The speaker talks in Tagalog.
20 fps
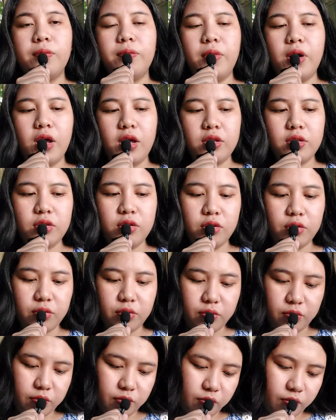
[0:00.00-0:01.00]
brand
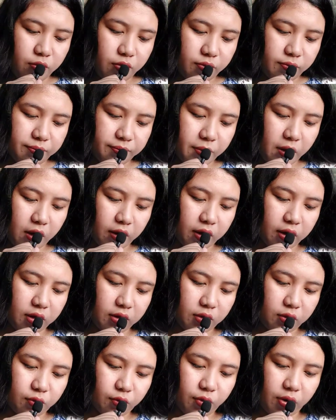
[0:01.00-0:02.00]
new
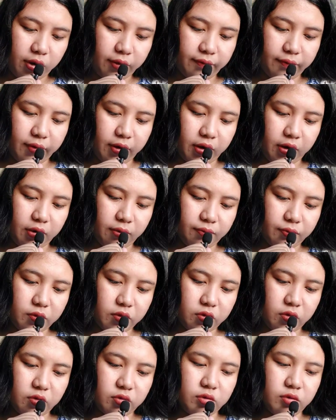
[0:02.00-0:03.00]
packet wifi.
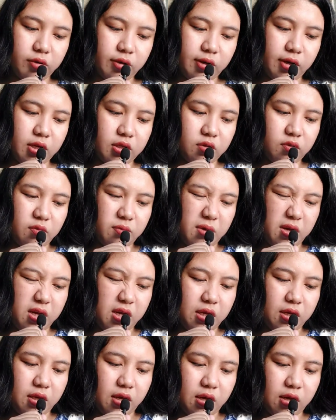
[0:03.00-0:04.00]
So, sorry guys kung
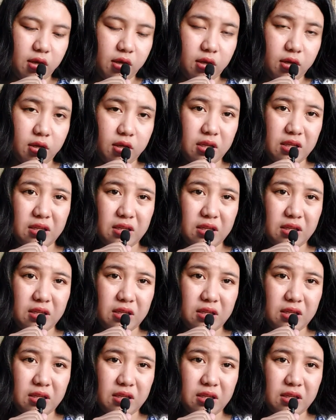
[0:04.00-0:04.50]
maingay.